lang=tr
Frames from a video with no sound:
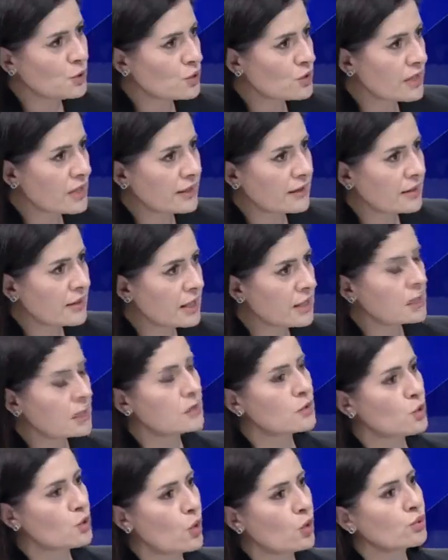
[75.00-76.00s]

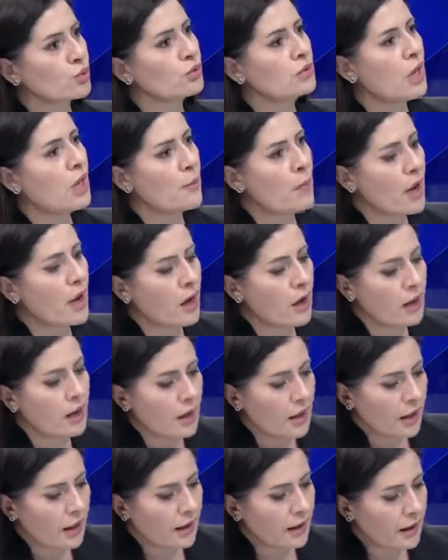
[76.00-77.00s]
üzerindeki sorgulama,
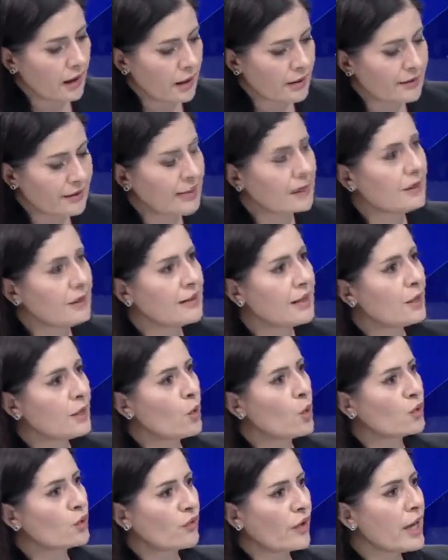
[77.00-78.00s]
e, delilleri
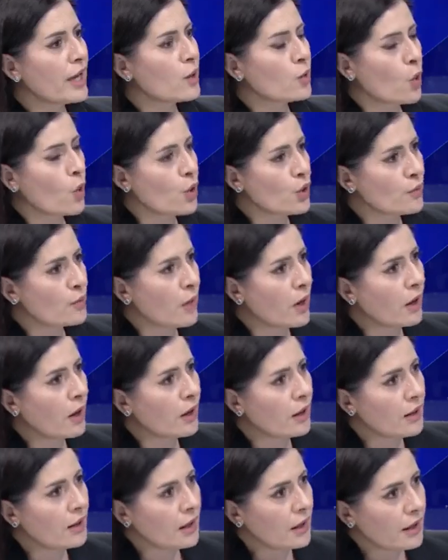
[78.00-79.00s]
ortaya
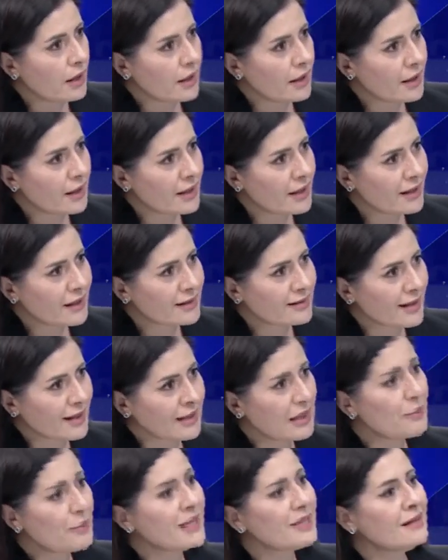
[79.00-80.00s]
koyma, e,
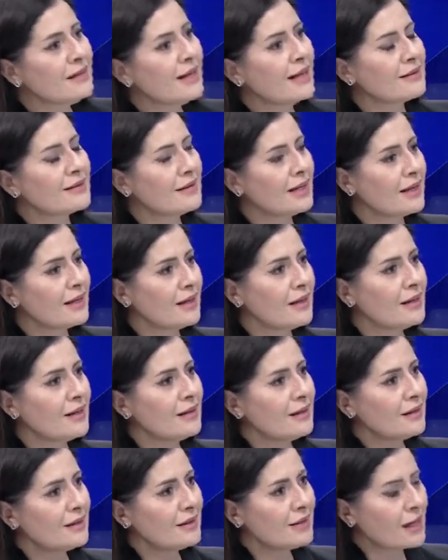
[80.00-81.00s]
talep edilenleri
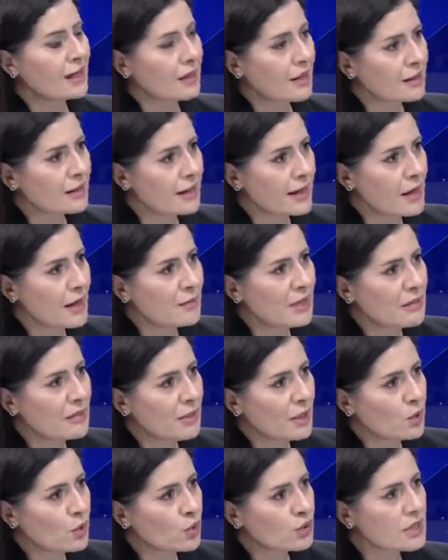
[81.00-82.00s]
e,
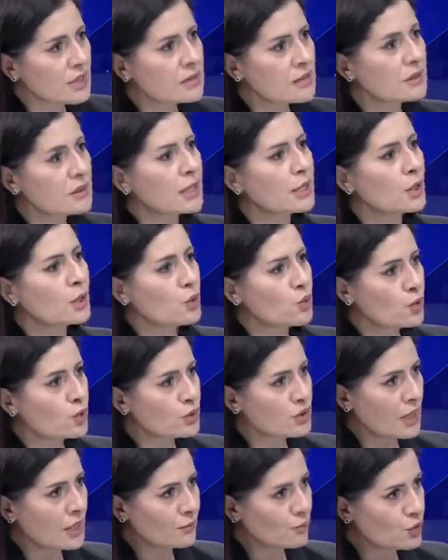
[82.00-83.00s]
yakalayabilme noktasındaki
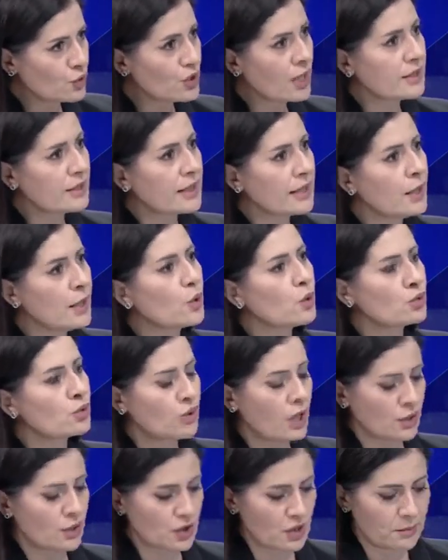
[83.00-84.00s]
hukuksal mücadele
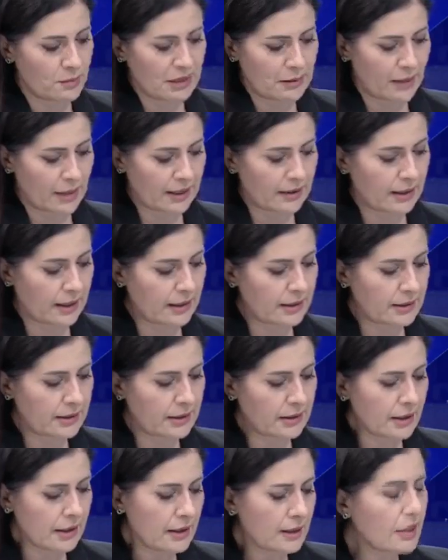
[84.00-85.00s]
yolunu açabilmekle
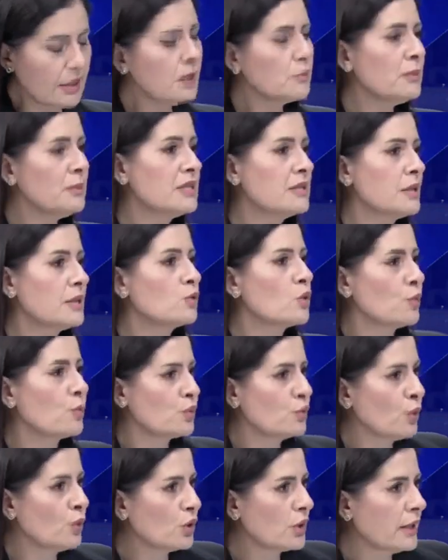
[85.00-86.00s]
ilgili biz de
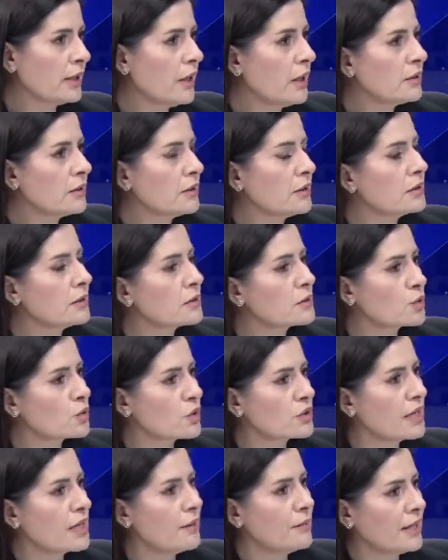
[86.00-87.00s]
toplum olarak e,
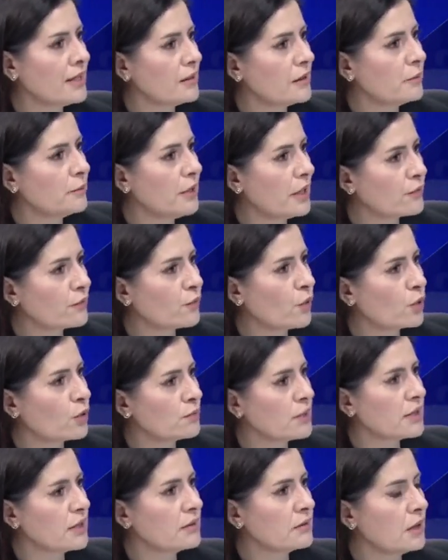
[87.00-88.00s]
sosyal medya
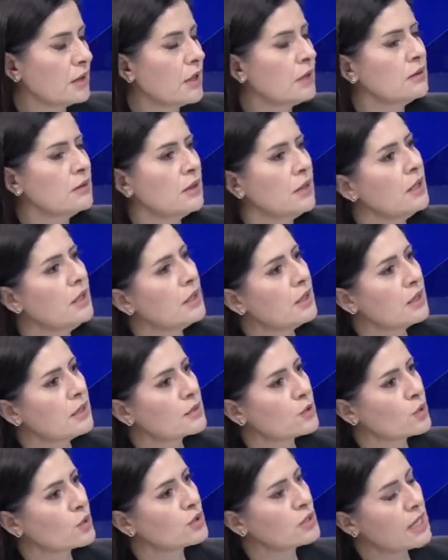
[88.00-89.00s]
platformlarından,
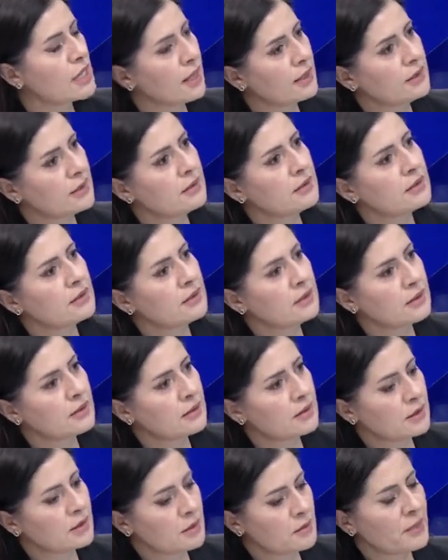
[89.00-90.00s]
e, sosyal
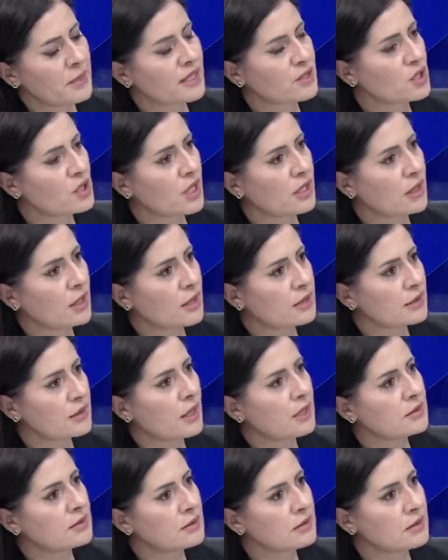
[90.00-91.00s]
e,
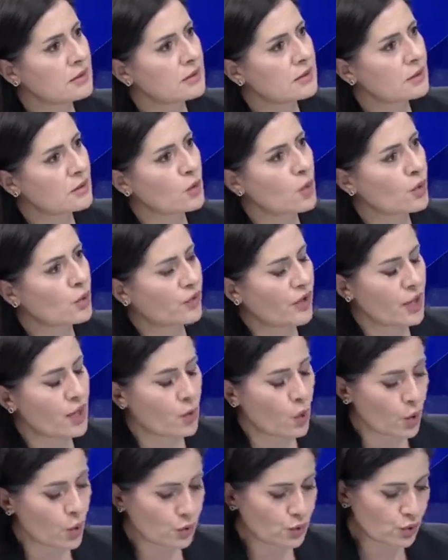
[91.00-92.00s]
mecralardan e, ortaya
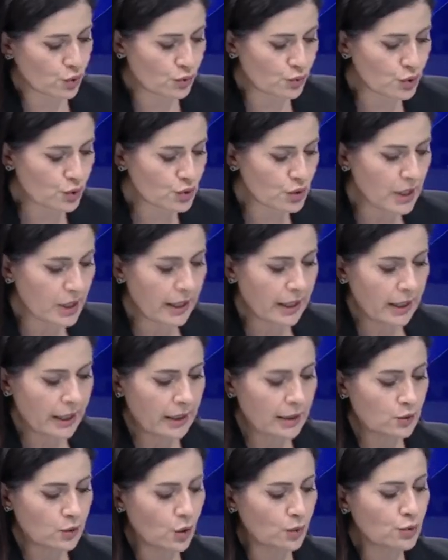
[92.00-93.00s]
koyduğumuz
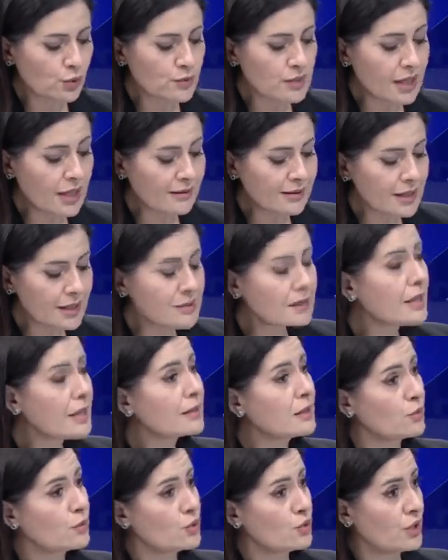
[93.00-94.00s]
e, toplumsal
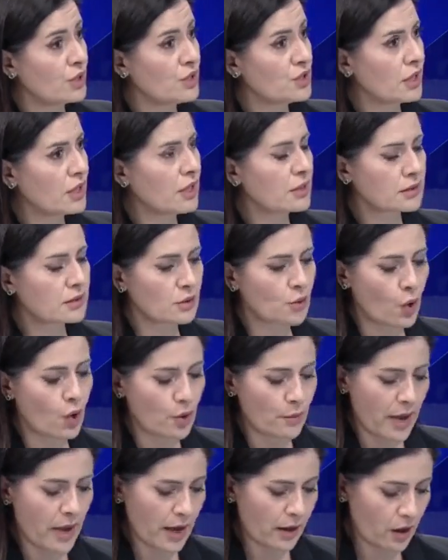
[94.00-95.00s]
destekle bu sürece katkı
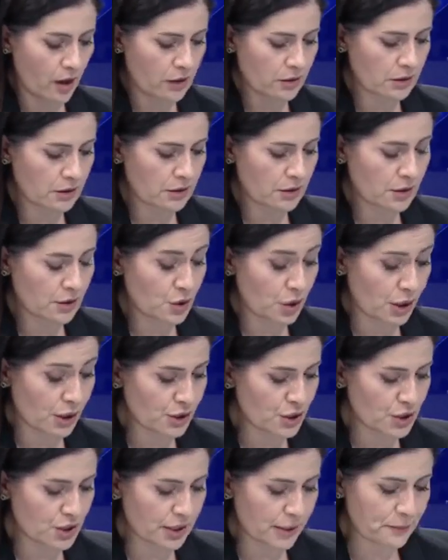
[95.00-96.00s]
koymaya e,
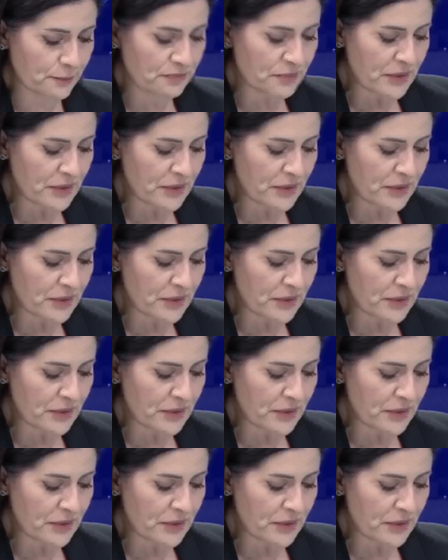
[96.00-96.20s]
çalıştık.